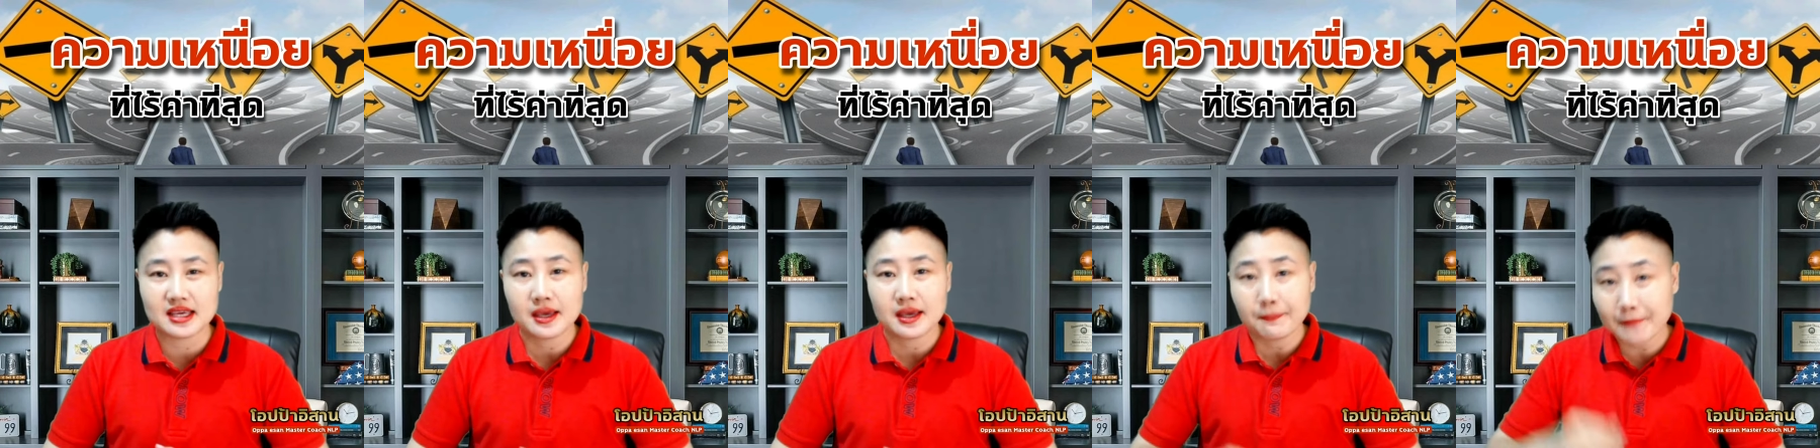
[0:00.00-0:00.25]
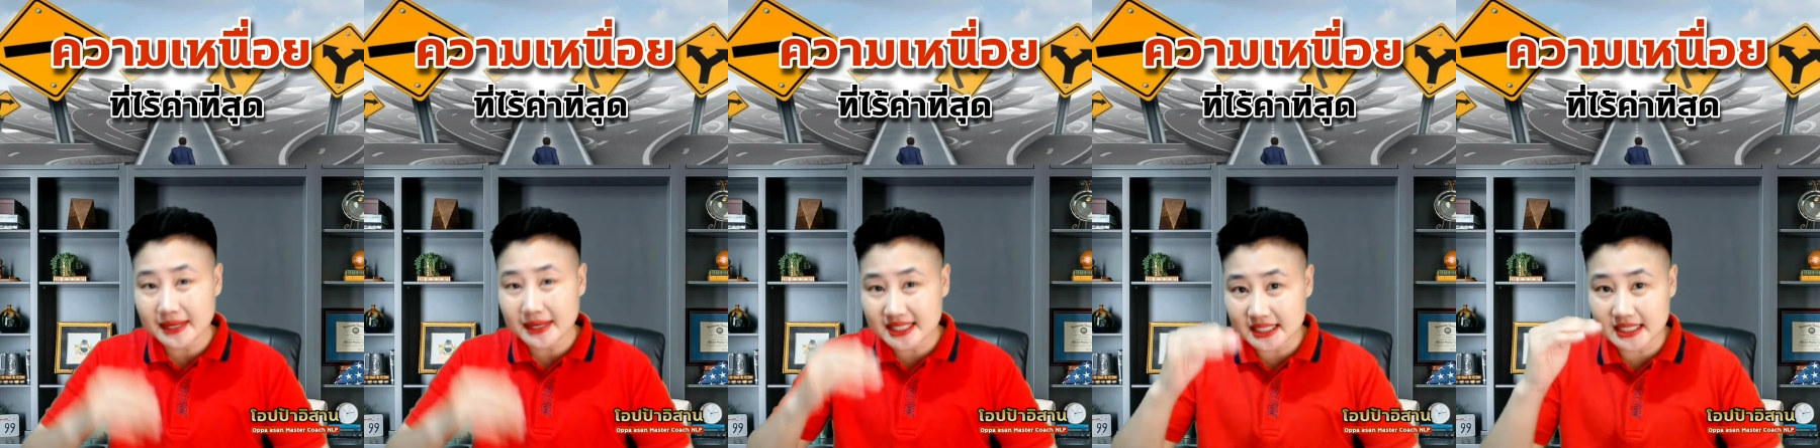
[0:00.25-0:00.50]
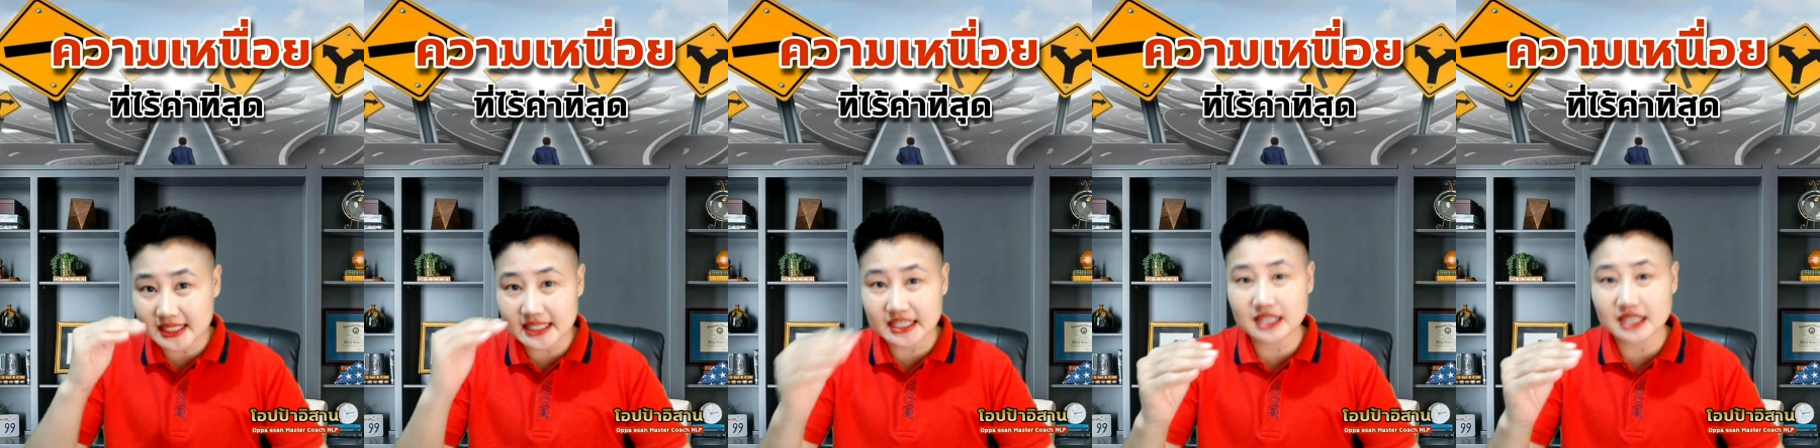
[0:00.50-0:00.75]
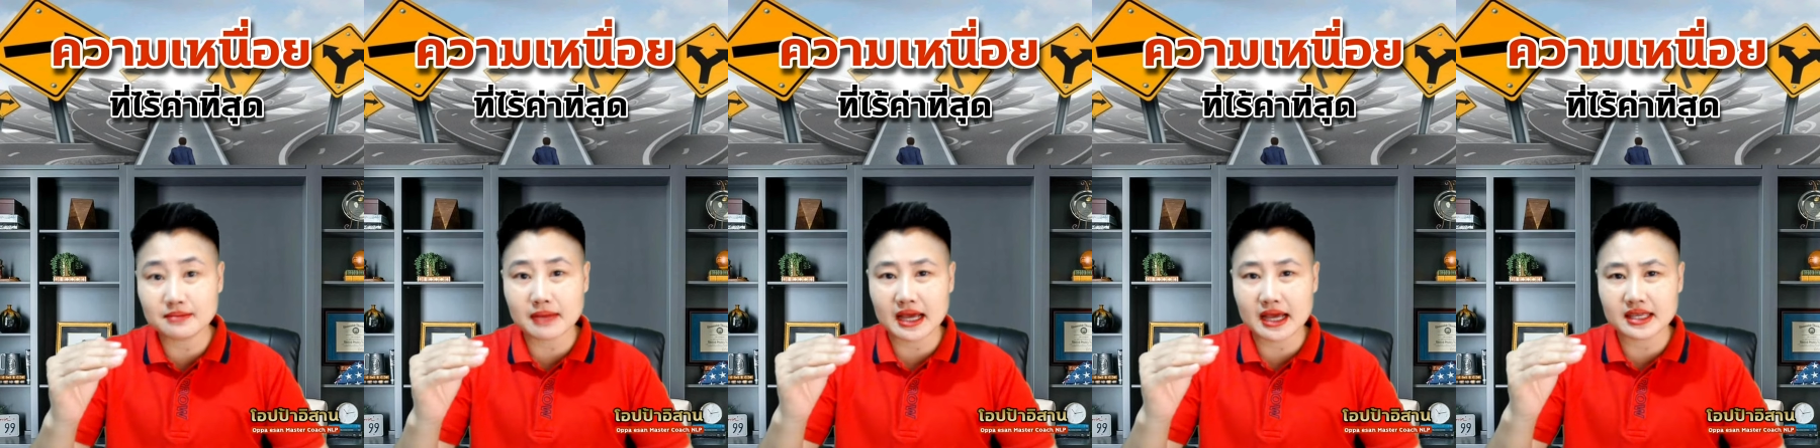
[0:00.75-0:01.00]
มันจะดีขึ้น
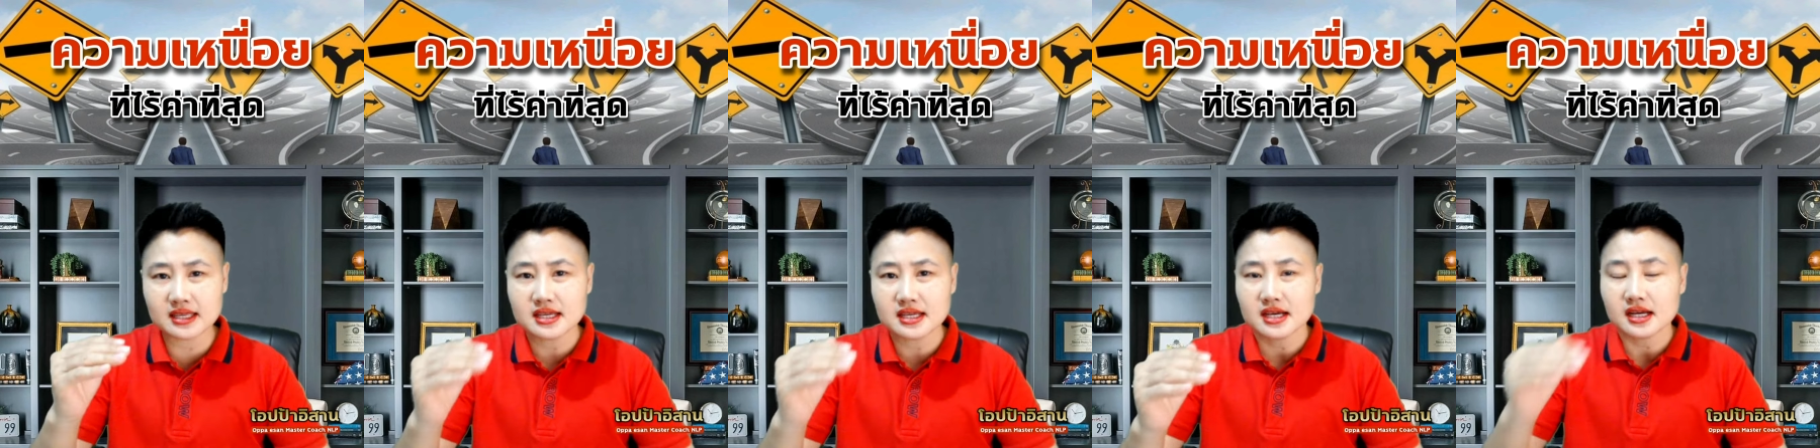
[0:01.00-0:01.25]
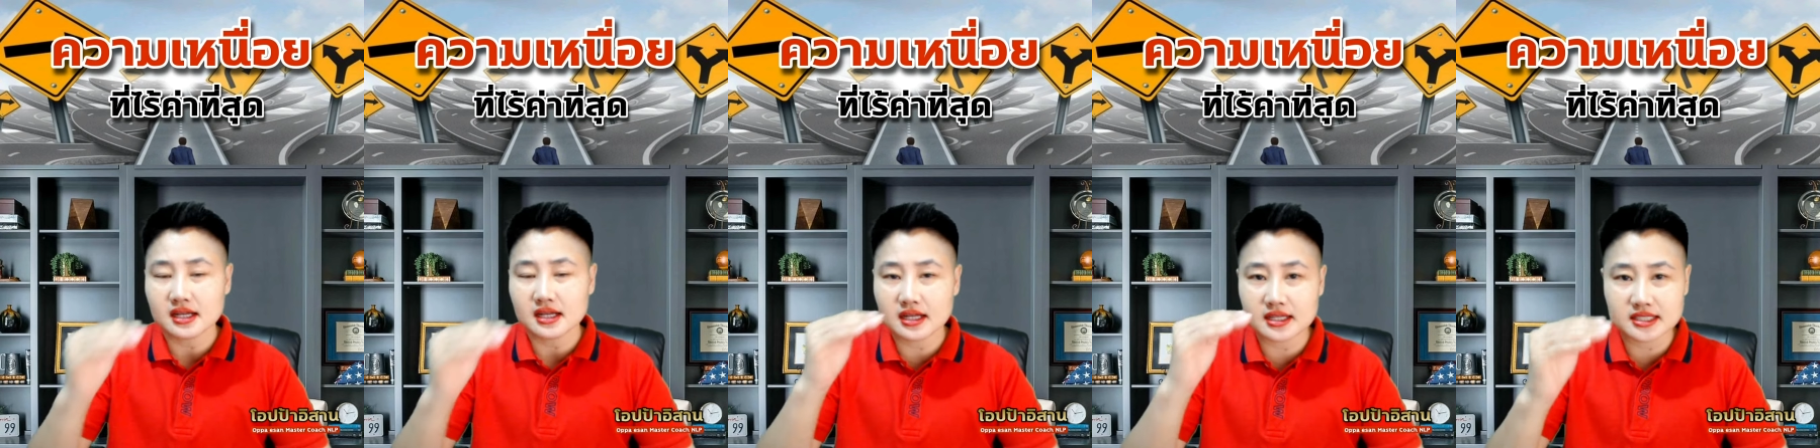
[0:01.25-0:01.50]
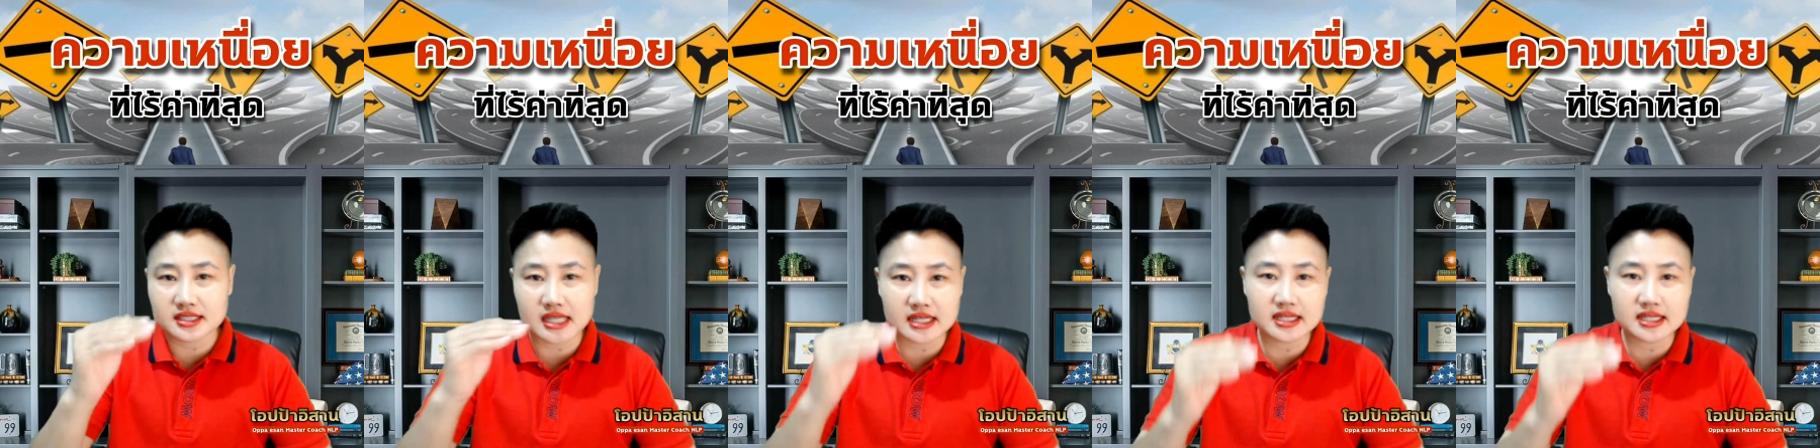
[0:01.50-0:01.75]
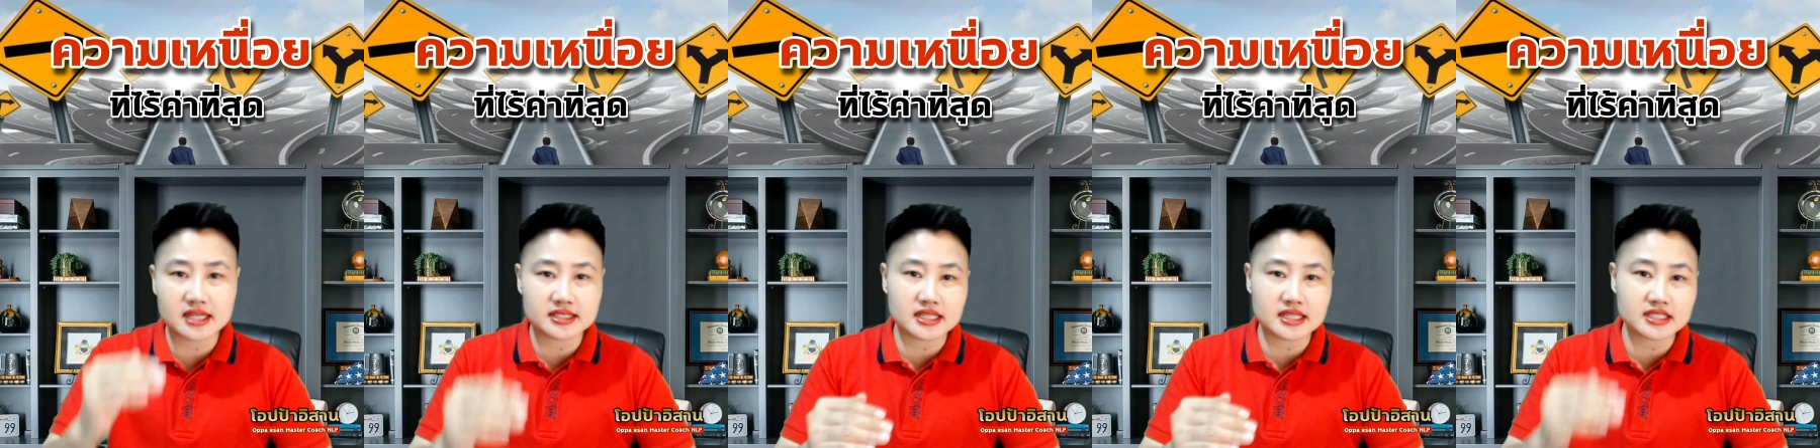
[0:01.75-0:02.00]
ไหมหรือฉันเนี่ย
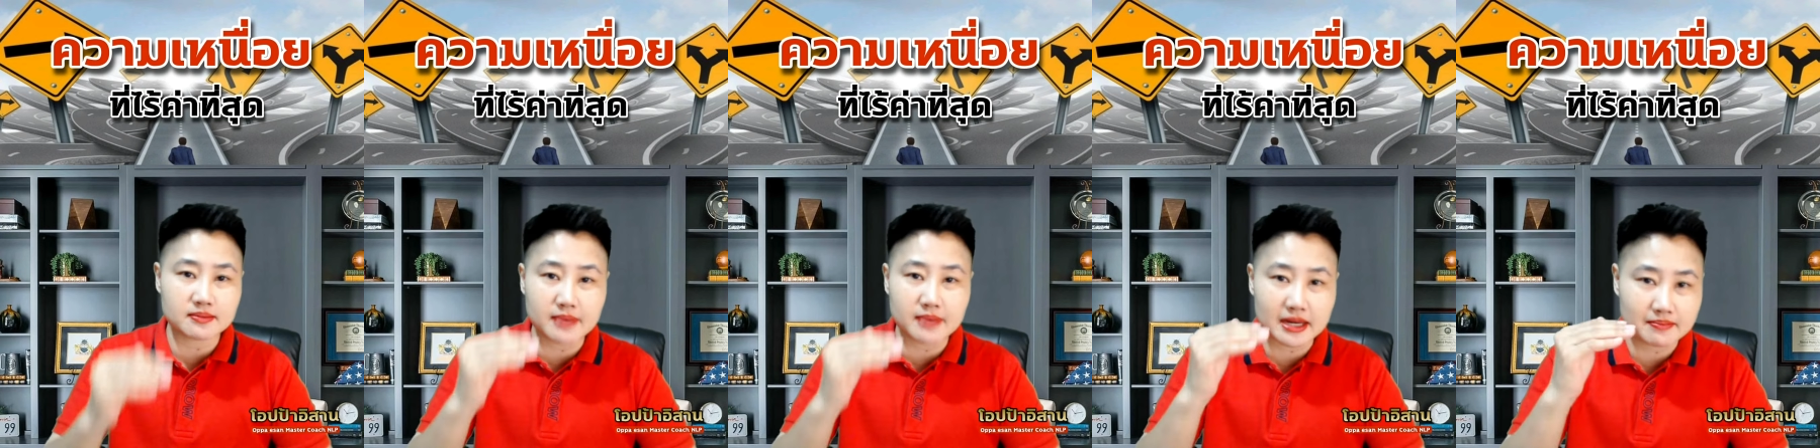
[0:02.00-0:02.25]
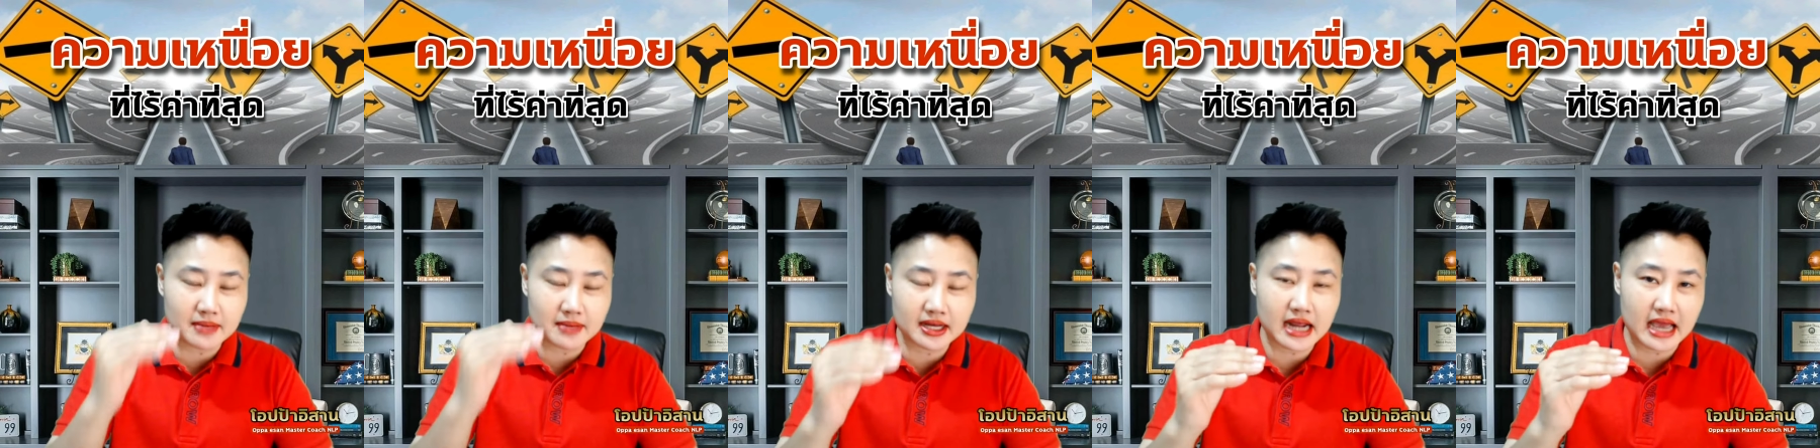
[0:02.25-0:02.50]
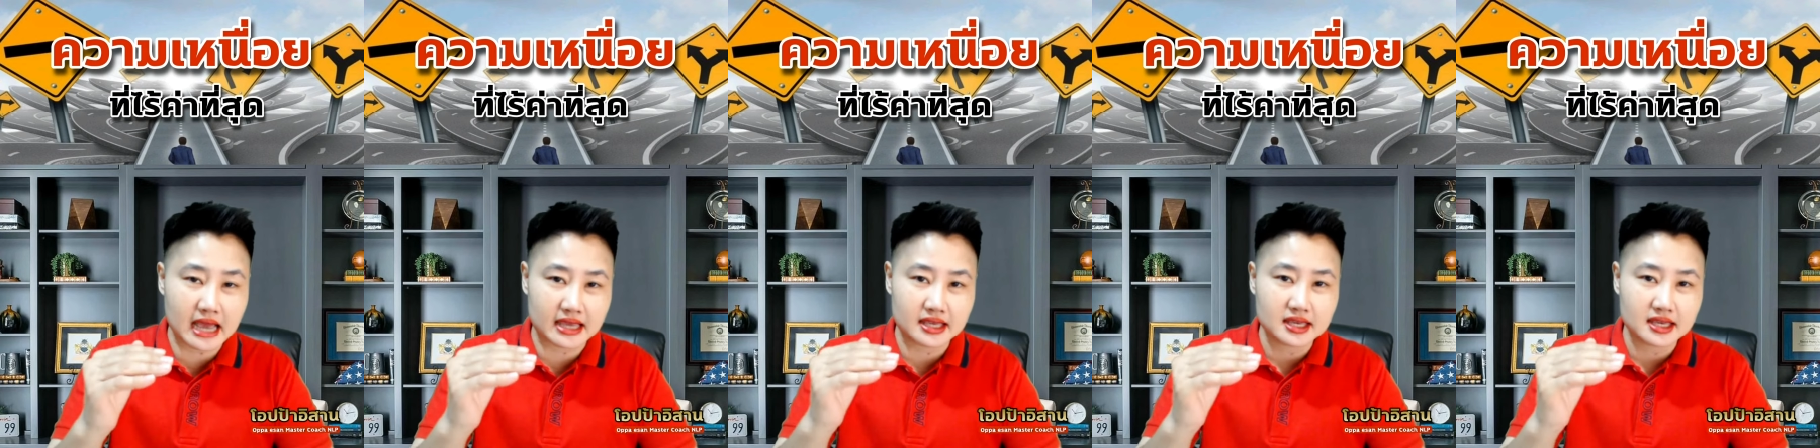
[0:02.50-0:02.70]
จะสำเร็จเมื่อไหร่